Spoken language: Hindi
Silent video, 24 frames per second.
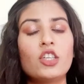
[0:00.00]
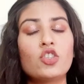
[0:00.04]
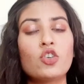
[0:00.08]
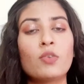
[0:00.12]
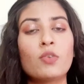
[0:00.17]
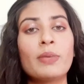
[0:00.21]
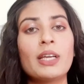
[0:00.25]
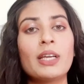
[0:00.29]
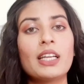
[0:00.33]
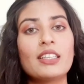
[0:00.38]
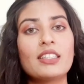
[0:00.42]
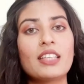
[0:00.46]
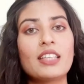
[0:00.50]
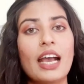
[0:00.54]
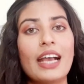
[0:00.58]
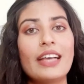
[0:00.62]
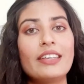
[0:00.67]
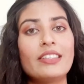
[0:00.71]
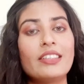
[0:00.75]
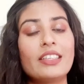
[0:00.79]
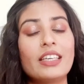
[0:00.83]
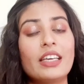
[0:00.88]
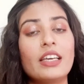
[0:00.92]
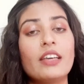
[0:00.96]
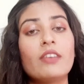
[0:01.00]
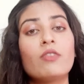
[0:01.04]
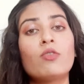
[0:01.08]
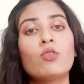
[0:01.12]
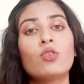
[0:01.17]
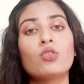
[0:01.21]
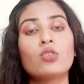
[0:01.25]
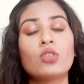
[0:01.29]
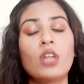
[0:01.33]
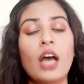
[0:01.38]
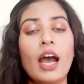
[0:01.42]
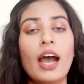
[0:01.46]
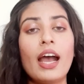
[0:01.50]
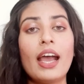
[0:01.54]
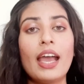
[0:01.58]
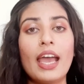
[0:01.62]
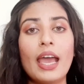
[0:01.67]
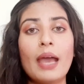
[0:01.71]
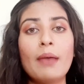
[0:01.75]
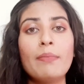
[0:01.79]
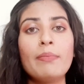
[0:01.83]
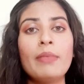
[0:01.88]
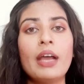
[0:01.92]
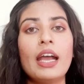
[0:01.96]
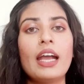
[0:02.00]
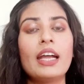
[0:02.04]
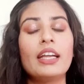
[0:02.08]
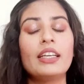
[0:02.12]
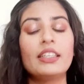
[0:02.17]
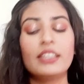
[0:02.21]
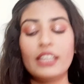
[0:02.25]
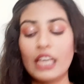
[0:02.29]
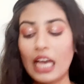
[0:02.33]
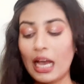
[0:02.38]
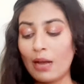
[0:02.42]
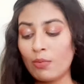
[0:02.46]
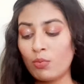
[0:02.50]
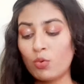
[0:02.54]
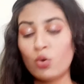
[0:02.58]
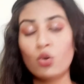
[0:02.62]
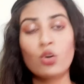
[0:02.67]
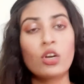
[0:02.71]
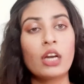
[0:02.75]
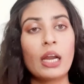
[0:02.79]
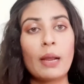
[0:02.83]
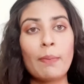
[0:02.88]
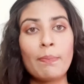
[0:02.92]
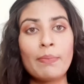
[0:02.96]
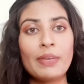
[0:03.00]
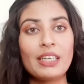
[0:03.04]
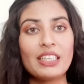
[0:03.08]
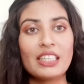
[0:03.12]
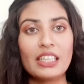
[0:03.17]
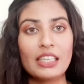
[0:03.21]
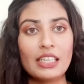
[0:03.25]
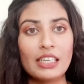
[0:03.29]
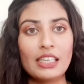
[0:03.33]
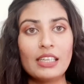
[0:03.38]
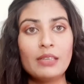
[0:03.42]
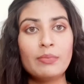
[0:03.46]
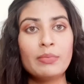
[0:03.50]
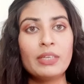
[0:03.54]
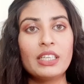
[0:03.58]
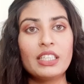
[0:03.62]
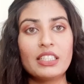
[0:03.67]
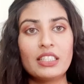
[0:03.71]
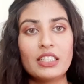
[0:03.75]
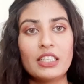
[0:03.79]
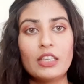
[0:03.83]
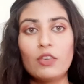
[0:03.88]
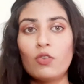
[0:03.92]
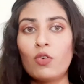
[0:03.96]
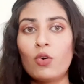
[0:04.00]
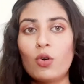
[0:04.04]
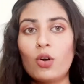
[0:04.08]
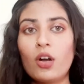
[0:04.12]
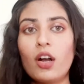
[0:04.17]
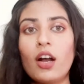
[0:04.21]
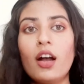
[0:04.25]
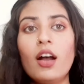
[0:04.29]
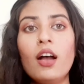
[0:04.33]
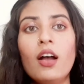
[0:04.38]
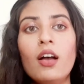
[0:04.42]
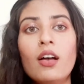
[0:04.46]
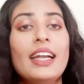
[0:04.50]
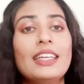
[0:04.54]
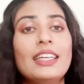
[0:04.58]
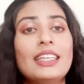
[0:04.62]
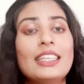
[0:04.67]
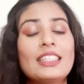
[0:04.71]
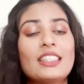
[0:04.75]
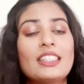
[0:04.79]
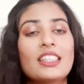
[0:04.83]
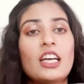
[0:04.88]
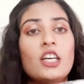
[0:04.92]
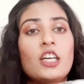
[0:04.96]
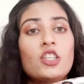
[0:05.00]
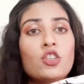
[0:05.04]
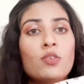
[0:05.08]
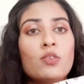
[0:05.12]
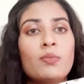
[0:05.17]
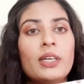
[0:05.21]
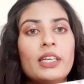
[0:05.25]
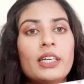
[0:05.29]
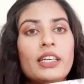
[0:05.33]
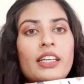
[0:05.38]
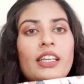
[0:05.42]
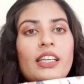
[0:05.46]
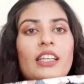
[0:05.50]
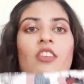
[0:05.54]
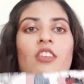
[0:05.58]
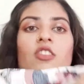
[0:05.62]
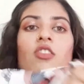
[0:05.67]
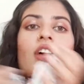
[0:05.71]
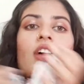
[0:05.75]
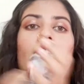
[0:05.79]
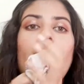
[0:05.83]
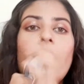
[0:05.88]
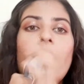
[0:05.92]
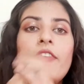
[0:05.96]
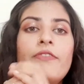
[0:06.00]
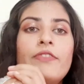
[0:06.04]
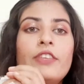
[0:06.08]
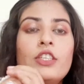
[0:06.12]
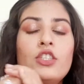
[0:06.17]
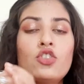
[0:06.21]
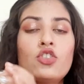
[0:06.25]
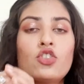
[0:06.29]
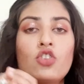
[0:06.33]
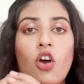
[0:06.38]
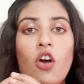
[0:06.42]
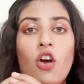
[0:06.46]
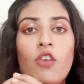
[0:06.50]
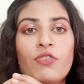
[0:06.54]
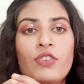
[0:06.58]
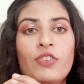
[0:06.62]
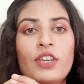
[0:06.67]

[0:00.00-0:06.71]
जो मेरा साइज है वो था एम एंड ये आपको क्रैप मटेरियल में रिसीव होगा एंड इसका जो मटेरियल है वो काफी सॉफ्ट